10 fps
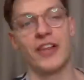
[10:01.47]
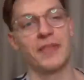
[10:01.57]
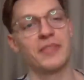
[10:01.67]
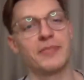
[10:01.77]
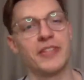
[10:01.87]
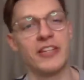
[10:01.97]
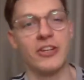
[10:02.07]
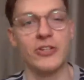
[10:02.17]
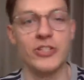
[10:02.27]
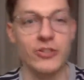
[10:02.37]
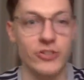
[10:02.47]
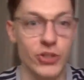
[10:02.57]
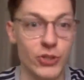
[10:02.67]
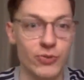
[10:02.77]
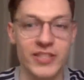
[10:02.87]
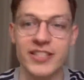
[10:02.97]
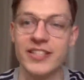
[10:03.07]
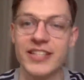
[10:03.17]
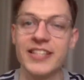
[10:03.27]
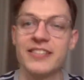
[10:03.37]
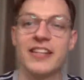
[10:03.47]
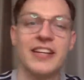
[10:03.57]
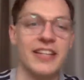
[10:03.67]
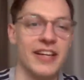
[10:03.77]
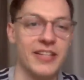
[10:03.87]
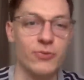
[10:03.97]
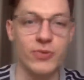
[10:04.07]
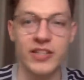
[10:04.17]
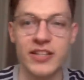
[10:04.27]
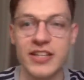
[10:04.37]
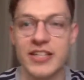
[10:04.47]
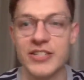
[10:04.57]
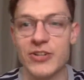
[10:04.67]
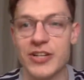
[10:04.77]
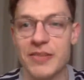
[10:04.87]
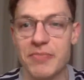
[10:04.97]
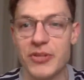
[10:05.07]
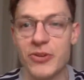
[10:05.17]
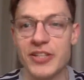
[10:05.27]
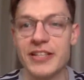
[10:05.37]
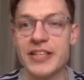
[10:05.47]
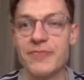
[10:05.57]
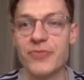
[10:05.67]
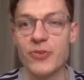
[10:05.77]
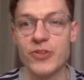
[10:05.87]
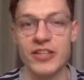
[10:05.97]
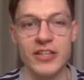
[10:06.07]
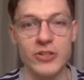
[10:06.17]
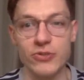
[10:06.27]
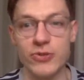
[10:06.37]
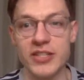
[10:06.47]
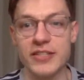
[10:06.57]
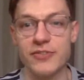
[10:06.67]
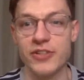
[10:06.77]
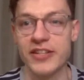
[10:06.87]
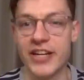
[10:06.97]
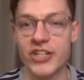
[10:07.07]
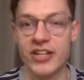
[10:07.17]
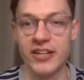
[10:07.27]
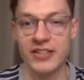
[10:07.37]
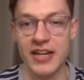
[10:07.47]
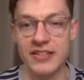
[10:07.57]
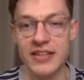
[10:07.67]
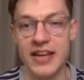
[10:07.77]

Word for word: Nimmt sie mit nach draußen, Leute, schont sie nicht. Ja, die Uhren sollen mit euch leben und genauso ist es von den Herstellern gedacht.